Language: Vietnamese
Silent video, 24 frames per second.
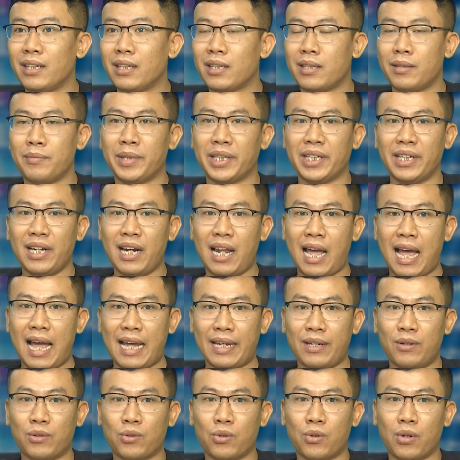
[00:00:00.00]
thì mình nghĩ là hai
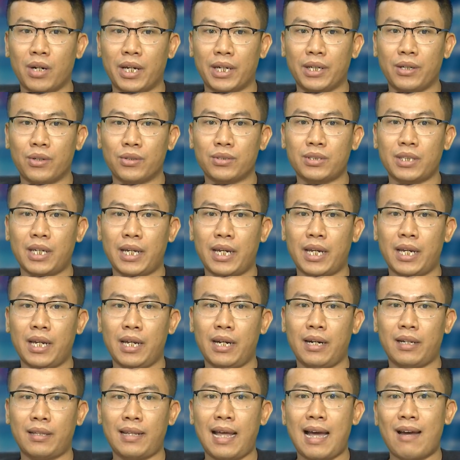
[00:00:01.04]
yếu tố đấy nó
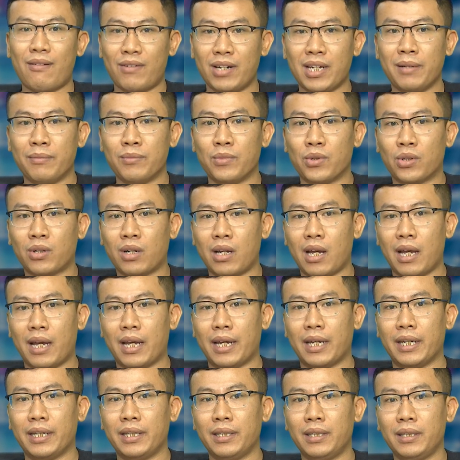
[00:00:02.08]
sẽ tạo nên một
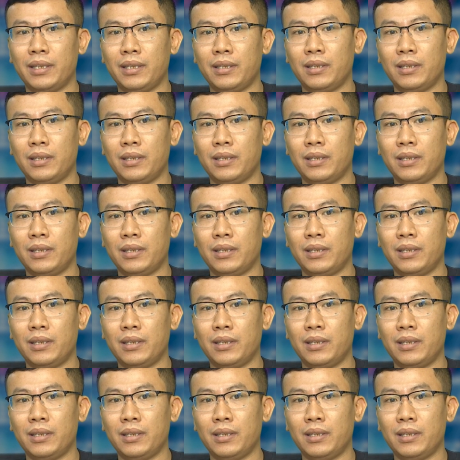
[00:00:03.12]
cái